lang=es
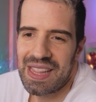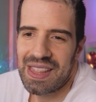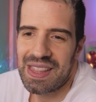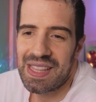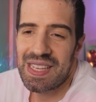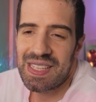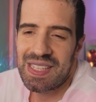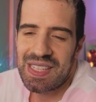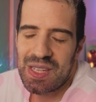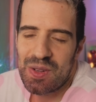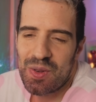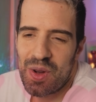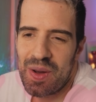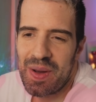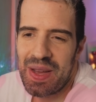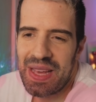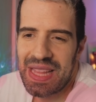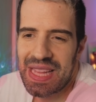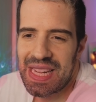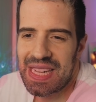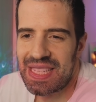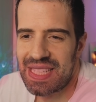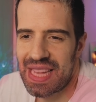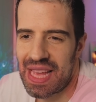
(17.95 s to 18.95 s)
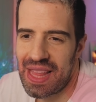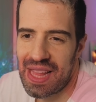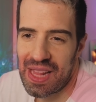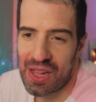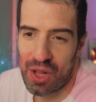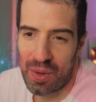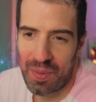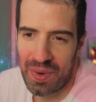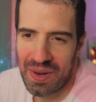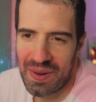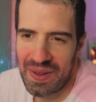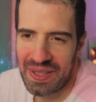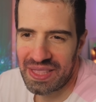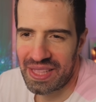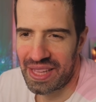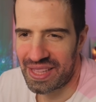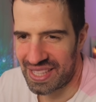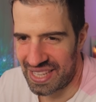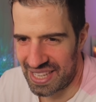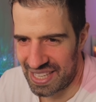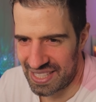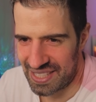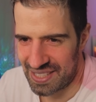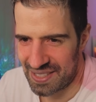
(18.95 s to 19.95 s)
19 del 6 del
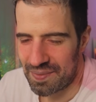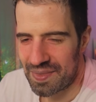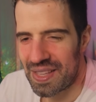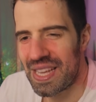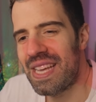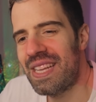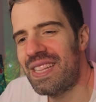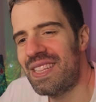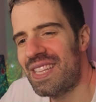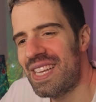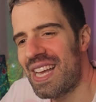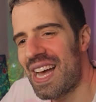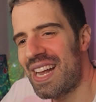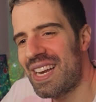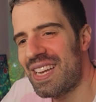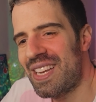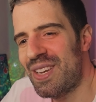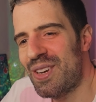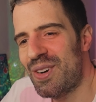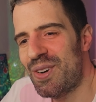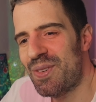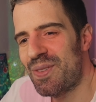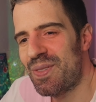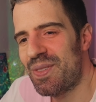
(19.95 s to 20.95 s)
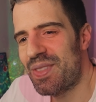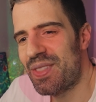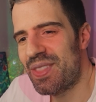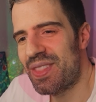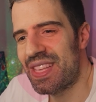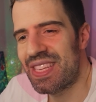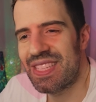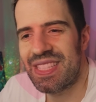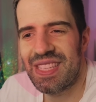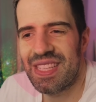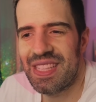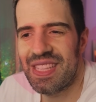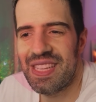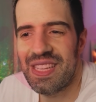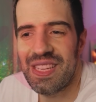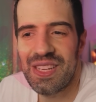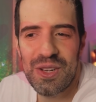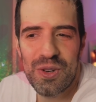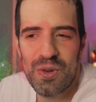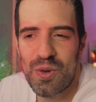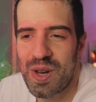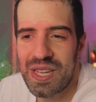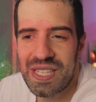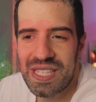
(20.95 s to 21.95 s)
2023. Este año decidí
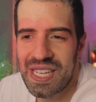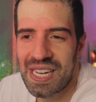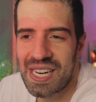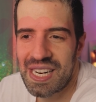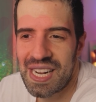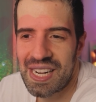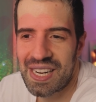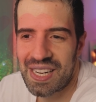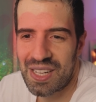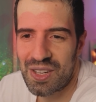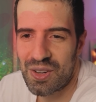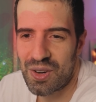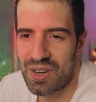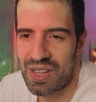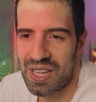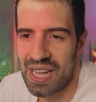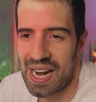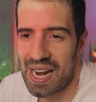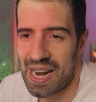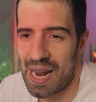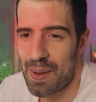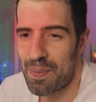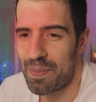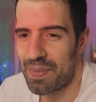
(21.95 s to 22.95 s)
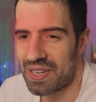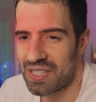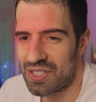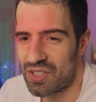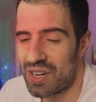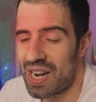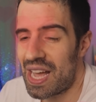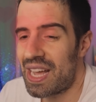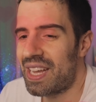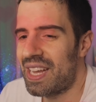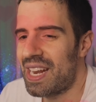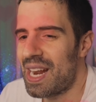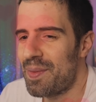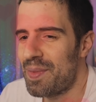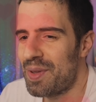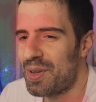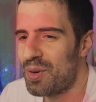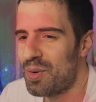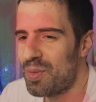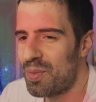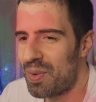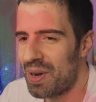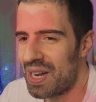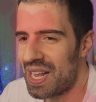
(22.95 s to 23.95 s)
no hacerle recordar a las personas que era mi
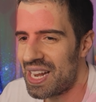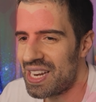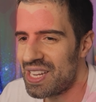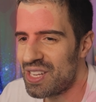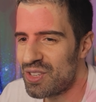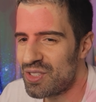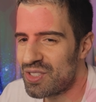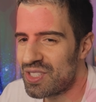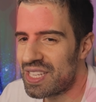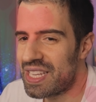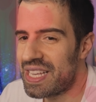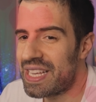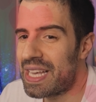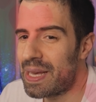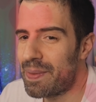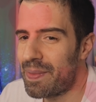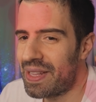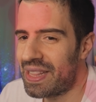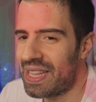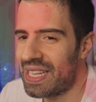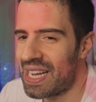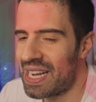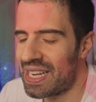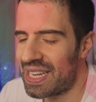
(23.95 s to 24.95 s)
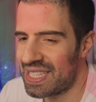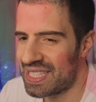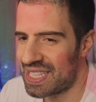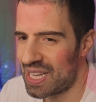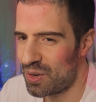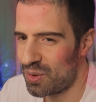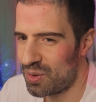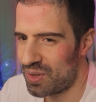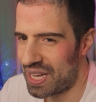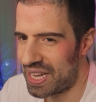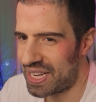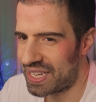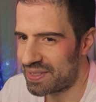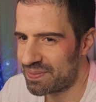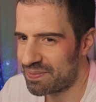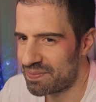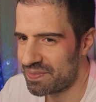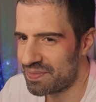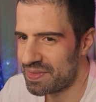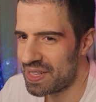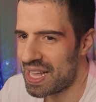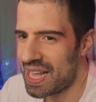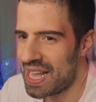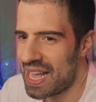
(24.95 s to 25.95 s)
cumpleaños y que me tengan que saludar
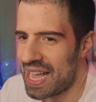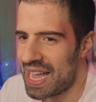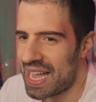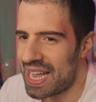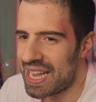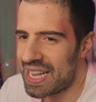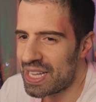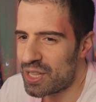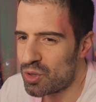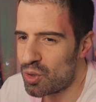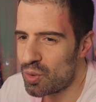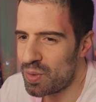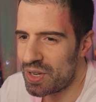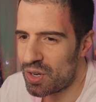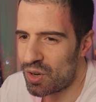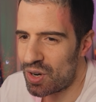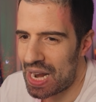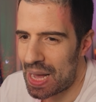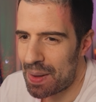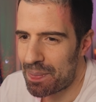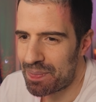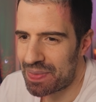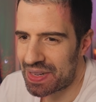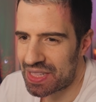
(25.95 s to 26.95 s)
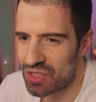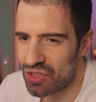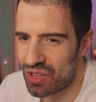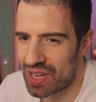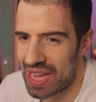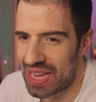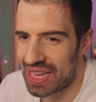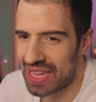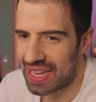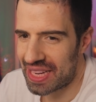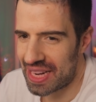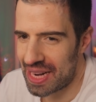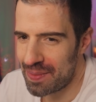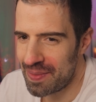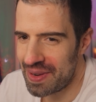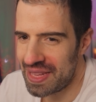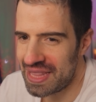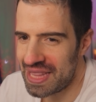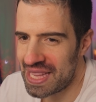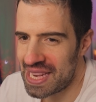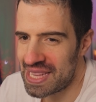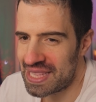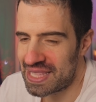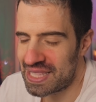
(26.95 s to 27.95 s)
estuve con las personas que
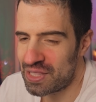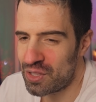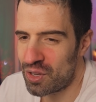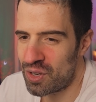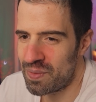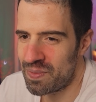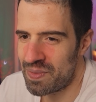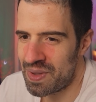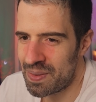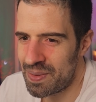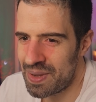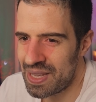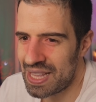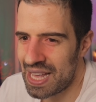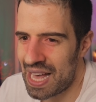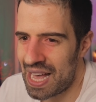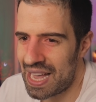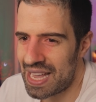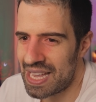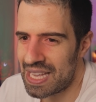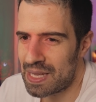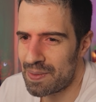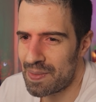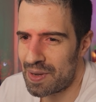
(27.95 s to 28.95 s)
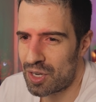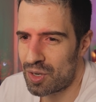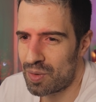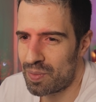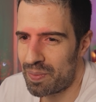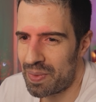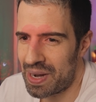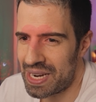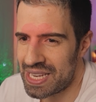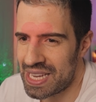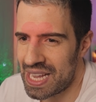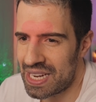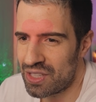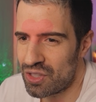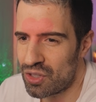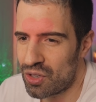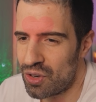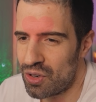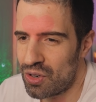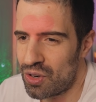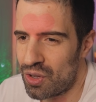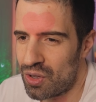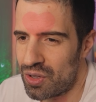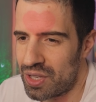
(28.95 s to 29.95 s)
realmente necesito en mi vida y que me acompañan
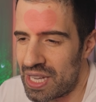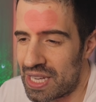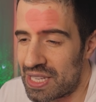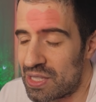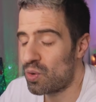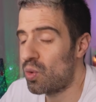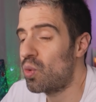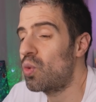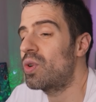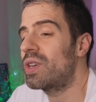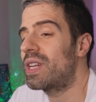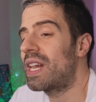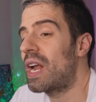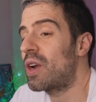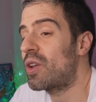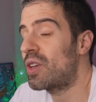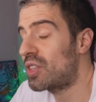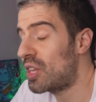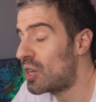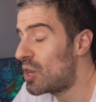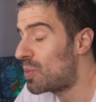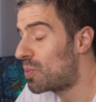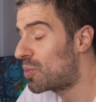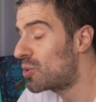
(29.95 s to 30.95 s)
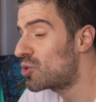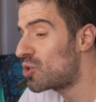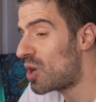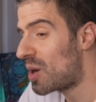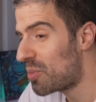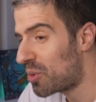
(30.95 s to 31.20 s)
todos los días. Uy, claro, esta los puso a